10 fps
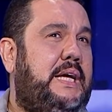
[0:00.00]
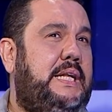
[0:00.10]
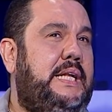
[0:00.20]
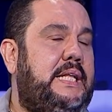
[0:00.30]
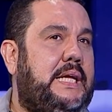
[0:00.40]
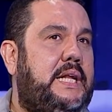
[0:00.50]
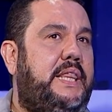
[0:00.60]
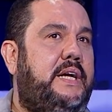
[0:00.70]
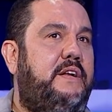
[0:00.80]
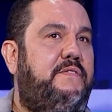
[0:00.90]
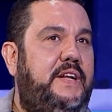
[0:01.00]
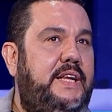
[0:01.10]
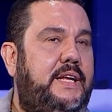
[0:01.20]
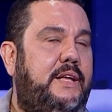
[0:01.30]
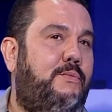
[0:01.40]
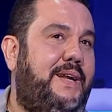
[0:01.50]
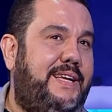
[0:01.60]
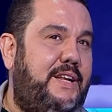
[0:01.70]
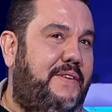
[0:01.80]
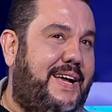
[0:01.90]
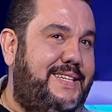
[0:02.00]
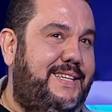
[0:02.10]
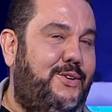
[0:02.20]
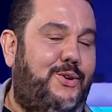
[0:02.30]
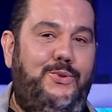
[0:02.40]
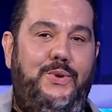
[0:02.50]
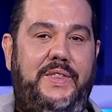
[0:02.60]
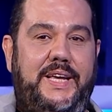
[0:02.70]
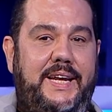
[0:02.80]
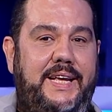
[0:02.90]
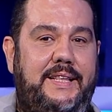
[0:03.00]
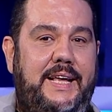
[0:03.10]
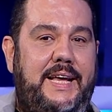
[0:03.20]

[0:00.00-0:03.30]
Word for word: ليلتها نتذكر في الليل هذوما نحكي لك في حاجات تقعدوا لي ذكريات